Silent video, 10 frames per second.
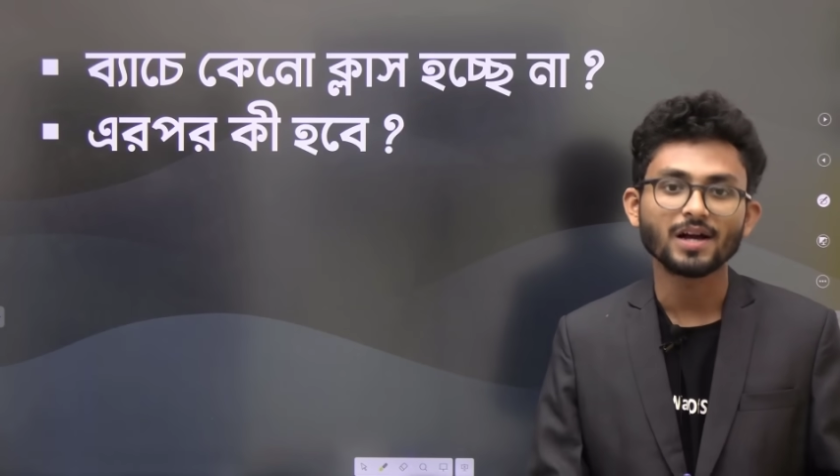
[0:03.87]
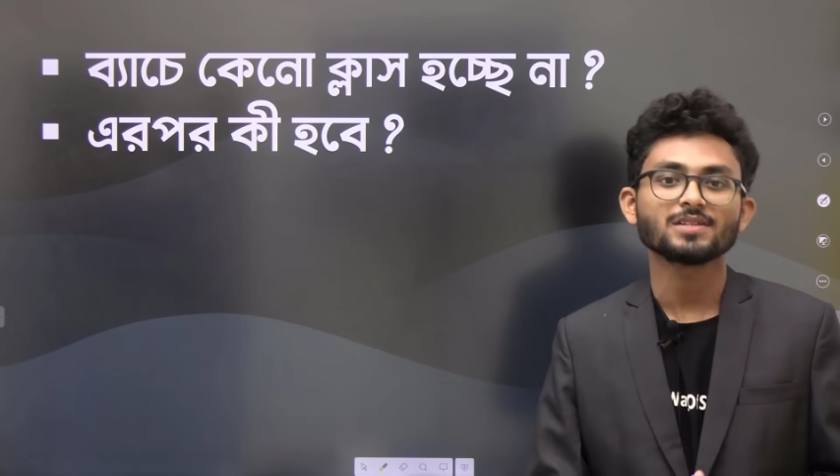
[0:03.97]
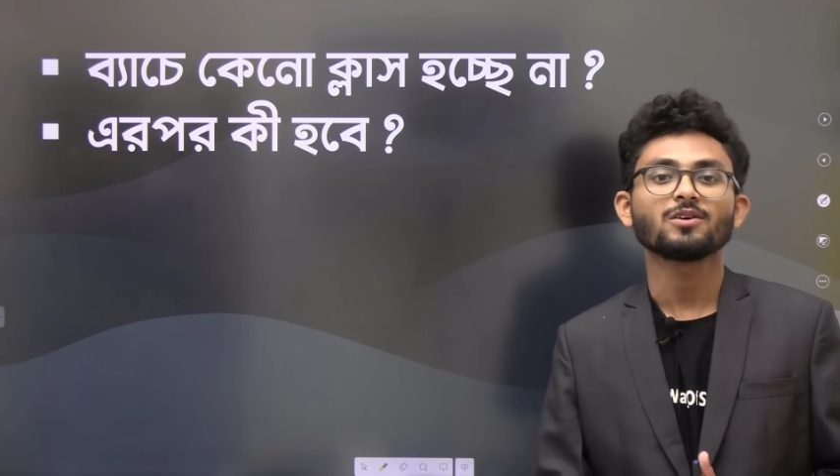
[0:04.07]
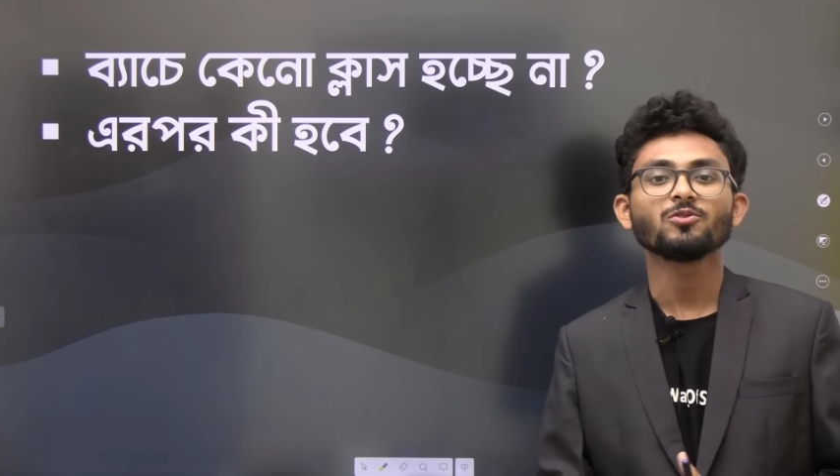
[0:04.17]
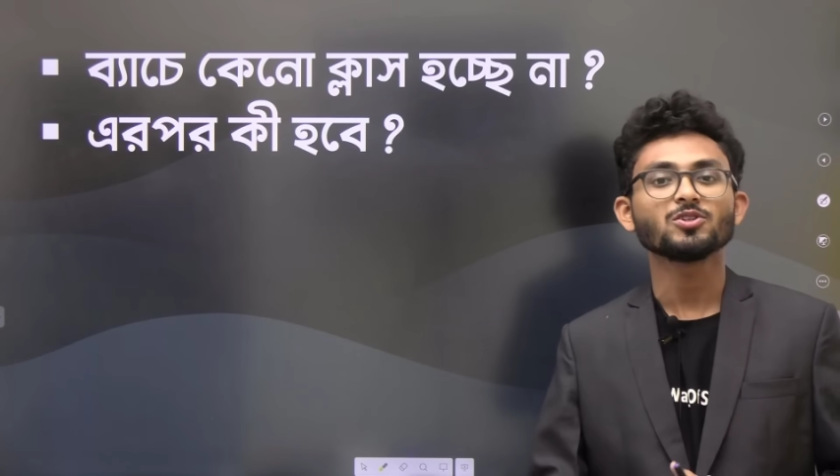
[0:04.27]

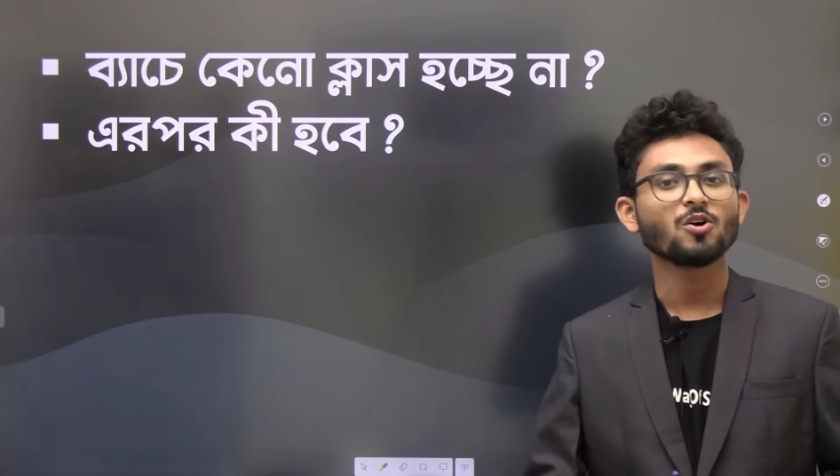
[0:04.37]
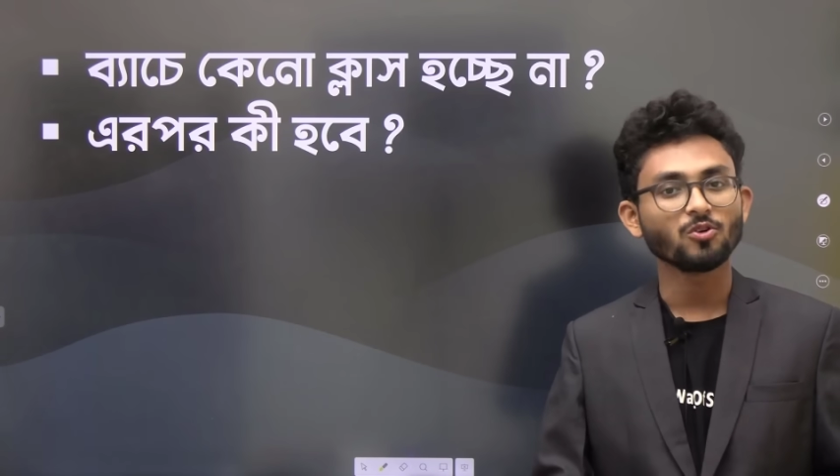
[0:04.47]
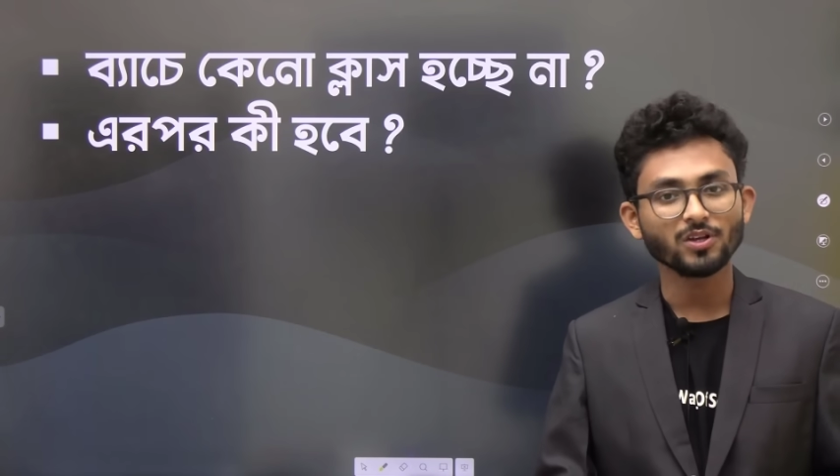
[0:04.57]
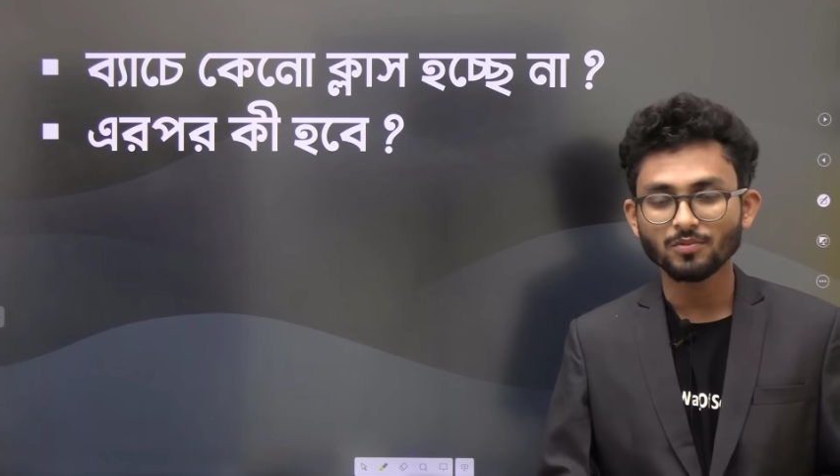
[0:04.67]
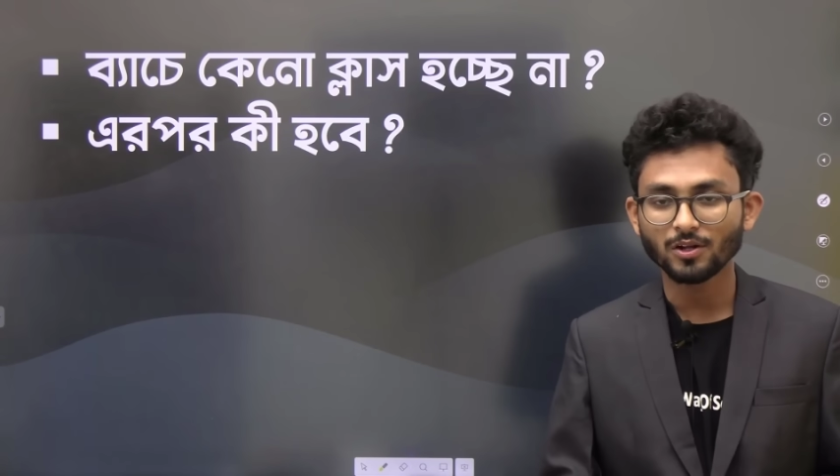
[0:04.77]
আশা করি
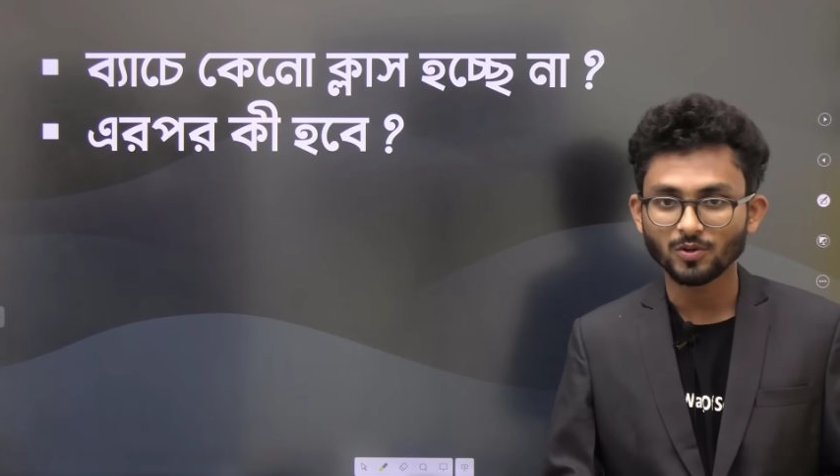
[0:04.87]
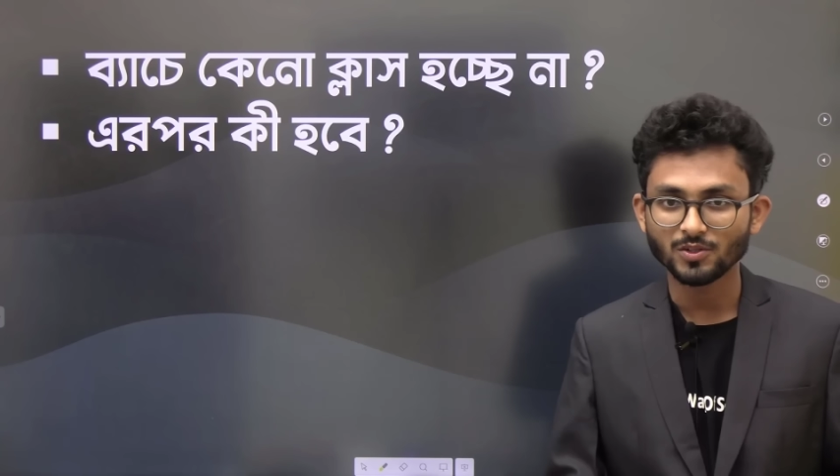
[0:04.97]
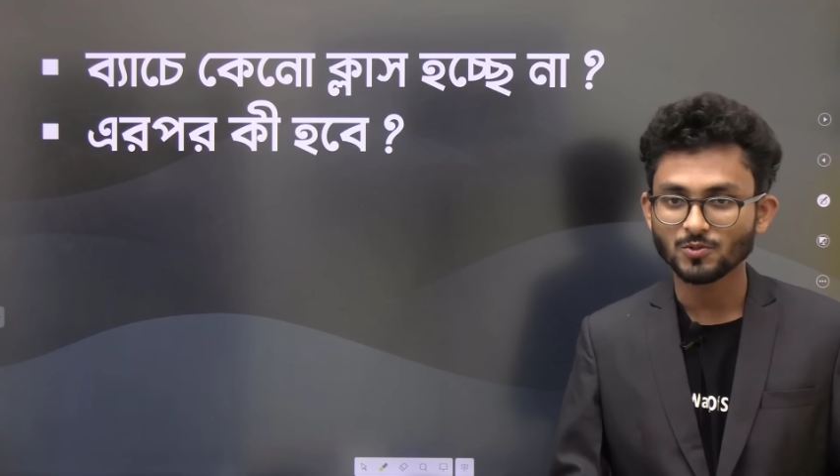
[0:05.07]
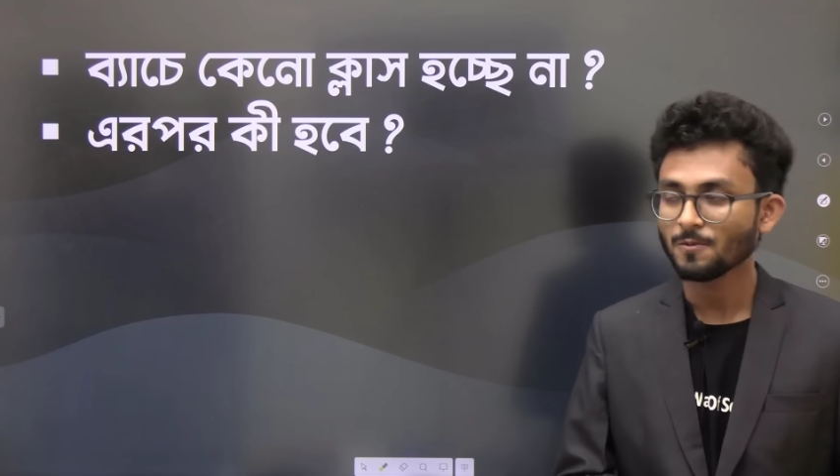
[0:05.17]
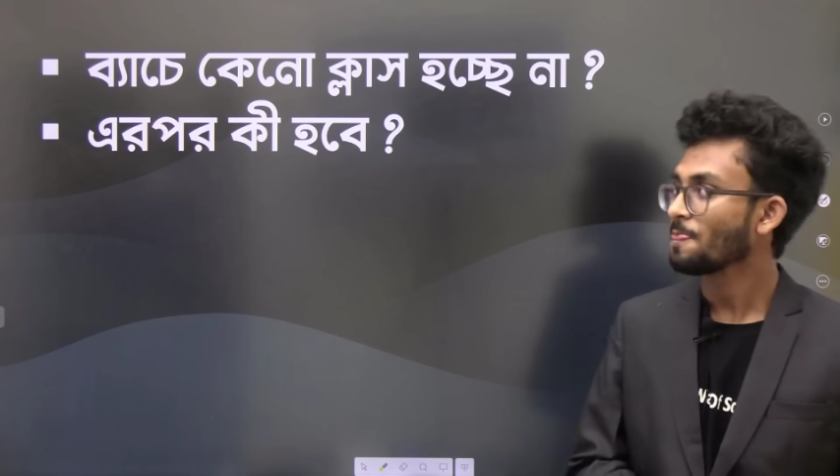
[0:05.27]
সকলেই ভালো
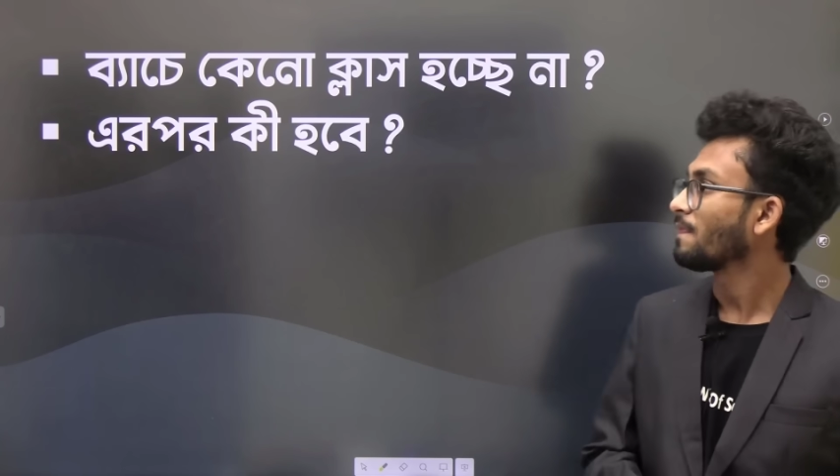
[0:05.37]
আছো